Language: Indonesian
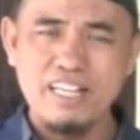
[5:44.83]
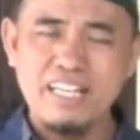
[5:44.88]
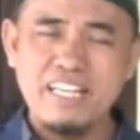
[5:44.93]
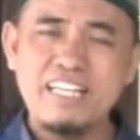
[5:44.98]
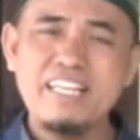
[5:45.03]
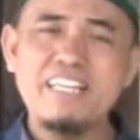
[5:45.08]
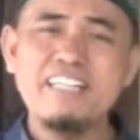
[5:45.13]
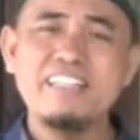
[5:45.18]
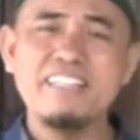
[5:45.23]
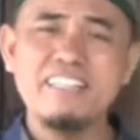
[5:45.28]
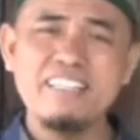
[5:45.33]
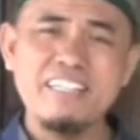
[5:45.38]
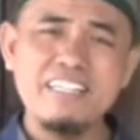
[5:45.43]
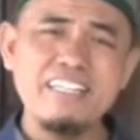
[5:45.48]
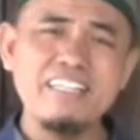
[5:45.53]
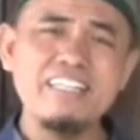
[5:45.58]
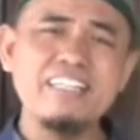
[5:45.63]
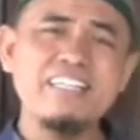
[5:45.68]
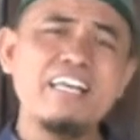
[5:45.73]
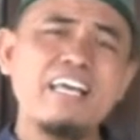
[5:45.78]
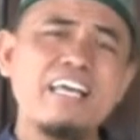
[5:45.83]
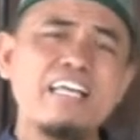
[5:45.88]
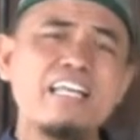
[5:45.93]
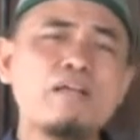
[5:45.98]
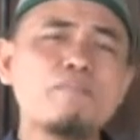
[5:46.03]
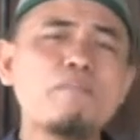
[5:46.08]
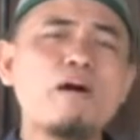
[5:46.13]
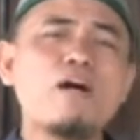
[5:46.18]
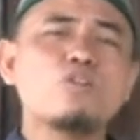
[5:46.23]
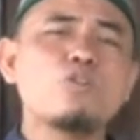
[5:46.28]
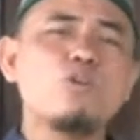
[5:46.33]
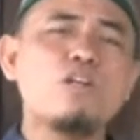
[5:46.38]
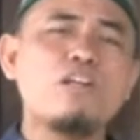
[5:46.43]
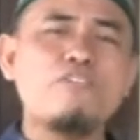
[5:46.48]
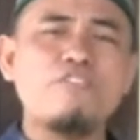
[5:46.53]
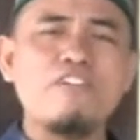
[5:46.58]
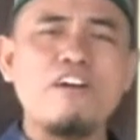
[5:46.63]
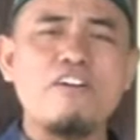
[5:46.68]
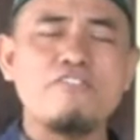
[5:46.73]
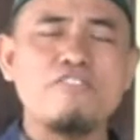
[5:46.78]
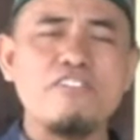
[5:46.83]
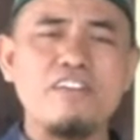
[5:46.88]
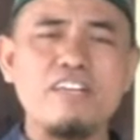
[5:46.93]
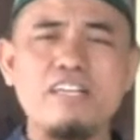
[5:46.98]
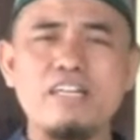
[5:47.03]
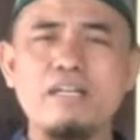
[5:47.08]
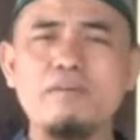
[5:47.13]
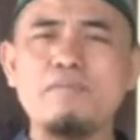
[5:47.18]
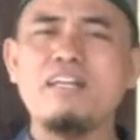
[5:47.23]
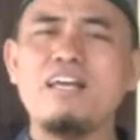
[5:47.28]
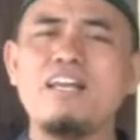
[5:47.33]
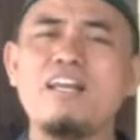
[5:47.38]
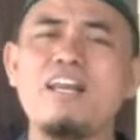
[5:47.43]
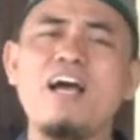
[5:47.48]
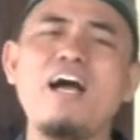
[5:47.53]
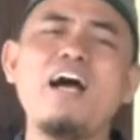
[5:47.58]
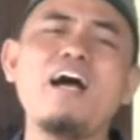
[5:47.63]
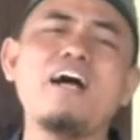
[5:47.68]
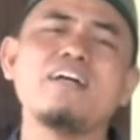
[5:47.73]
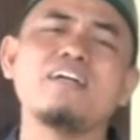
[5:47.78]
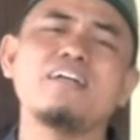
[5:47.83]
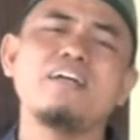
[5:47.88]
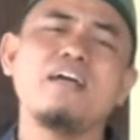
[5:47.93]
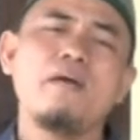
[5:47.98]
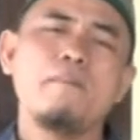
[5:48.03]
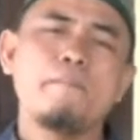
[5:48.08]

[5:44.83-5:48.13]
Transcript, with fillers: Ihdini limah tulifa fihi minal haq.